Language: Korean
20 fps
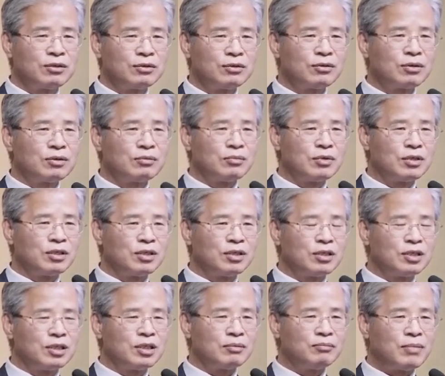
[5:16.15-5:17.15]
또는
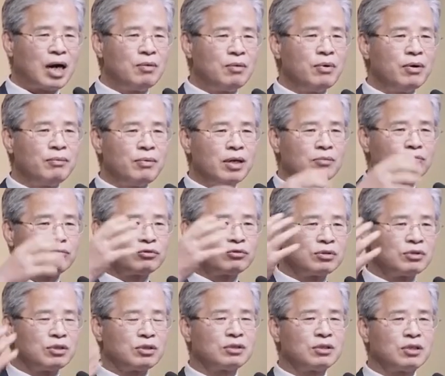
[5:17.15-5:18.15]
뭐 마법의
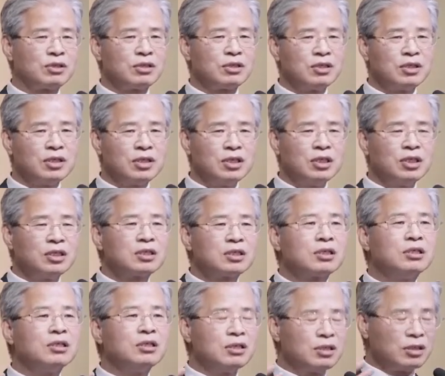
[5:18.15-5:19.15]
무슨 어떤
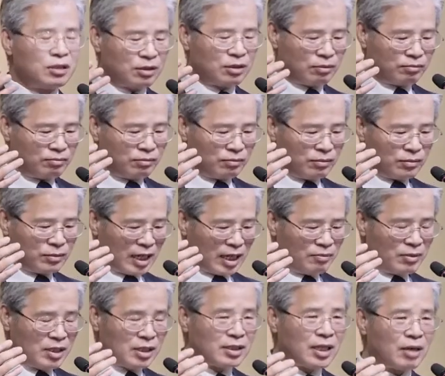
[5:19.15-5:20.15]
그런
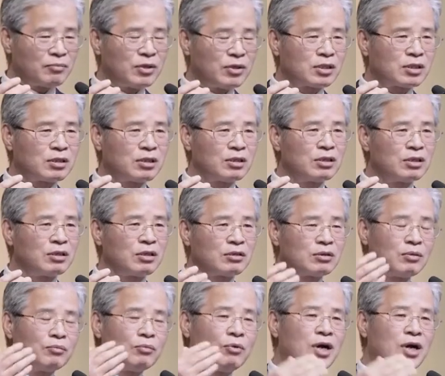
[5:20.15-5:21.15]
사람이 있다면 그런
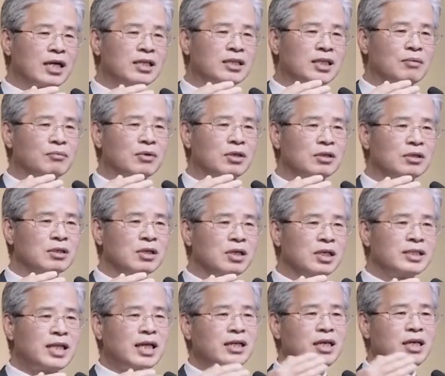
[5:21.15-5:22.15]
어떤 뭐가 있다면
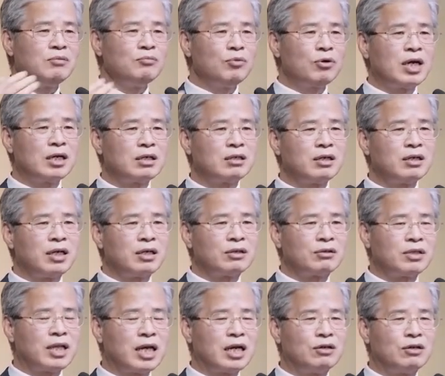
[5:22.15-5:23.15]
나는 행복할 거예요.
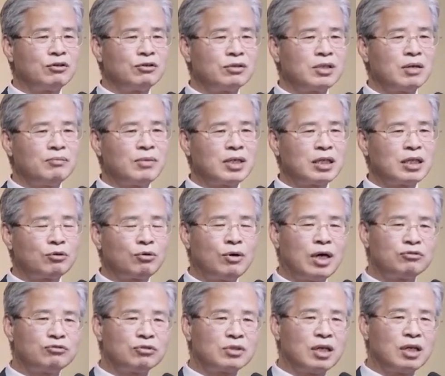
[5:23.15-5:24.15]
내가 어려울 때마다
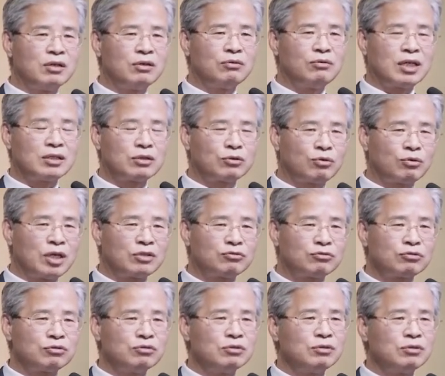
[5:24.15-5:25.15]
도와주세요. 와서
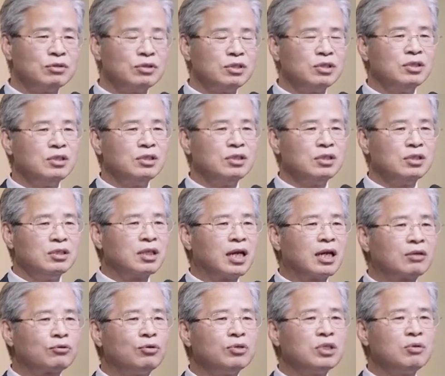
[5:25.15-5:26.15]
도와주고
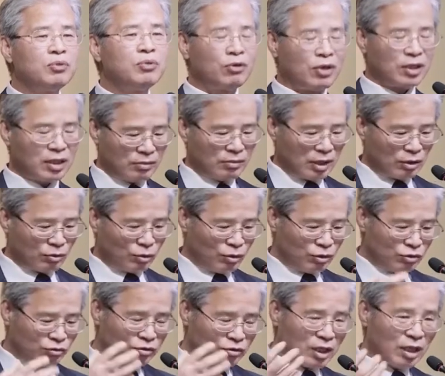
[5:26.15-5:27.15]
내가 돈이 필요할 때마다
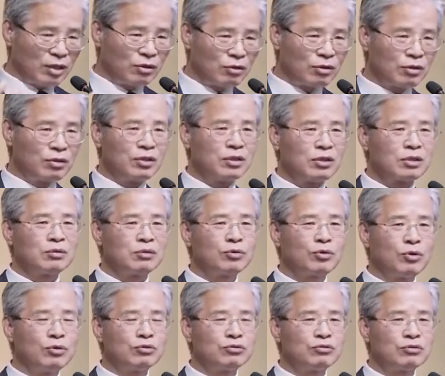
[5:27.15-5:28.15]
돈을 주세요.
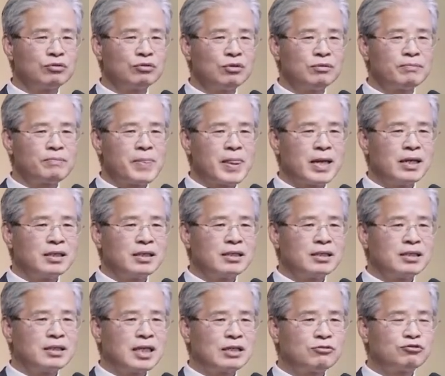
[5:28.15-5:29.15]
그럼 돈을 주고
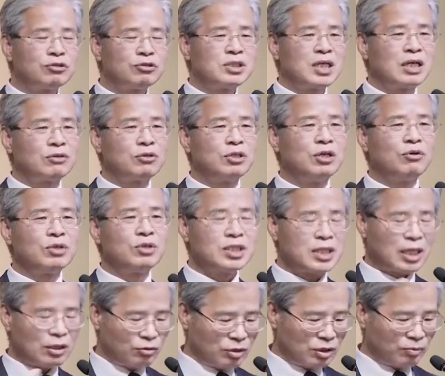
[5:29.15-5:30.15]
나 죽지 않고
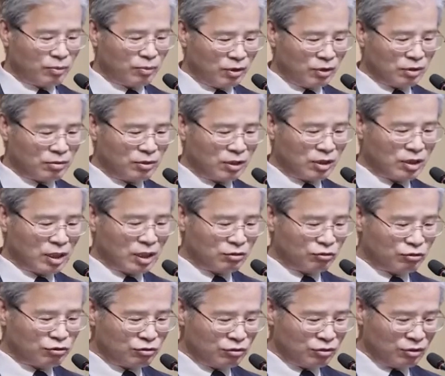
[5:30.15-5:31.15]
영원히 살고 싶어요. 그럼
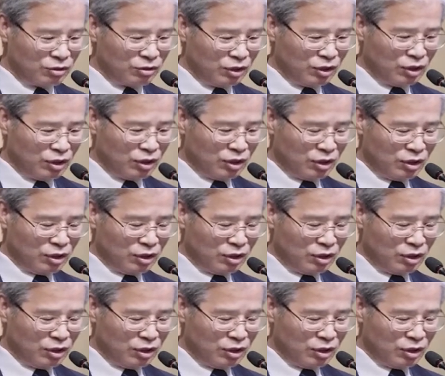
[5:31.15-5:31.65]
영생을 주고